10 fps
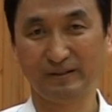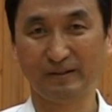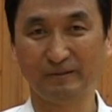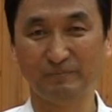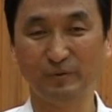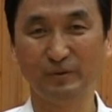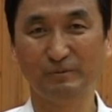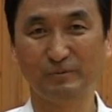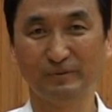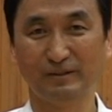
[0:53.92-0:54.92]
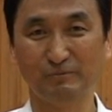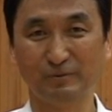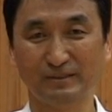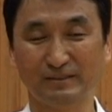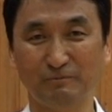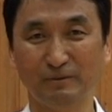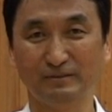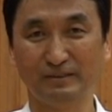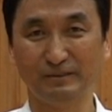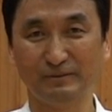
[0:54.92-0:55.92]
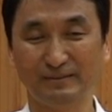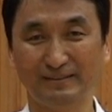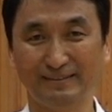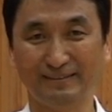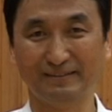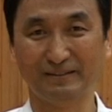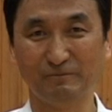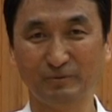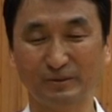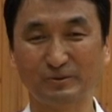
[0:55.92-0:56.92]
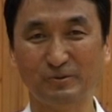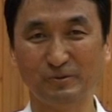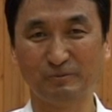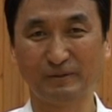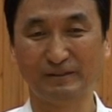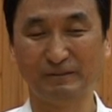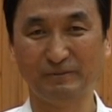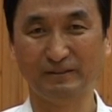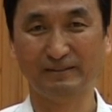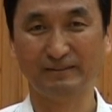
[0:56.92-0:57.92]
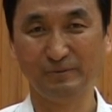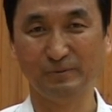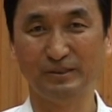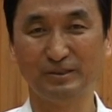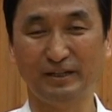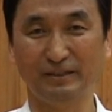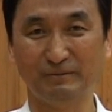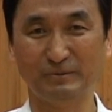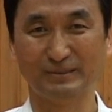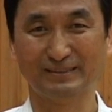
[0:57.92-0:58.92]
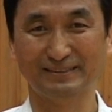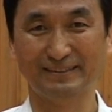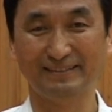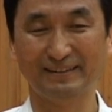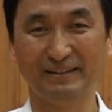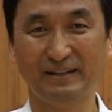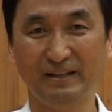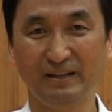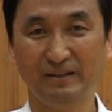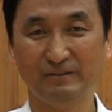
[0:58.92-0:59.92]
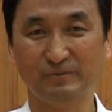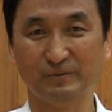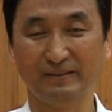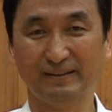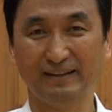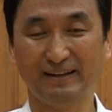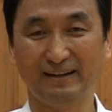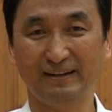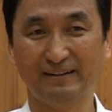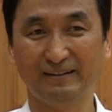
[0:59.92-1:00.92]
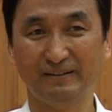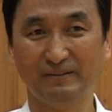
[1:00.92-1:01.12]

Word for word: э, многим он кому-то сломал челюсть, э, кому-то скобу проломил. Ну, нечаянно, можно сказать. Вот. А,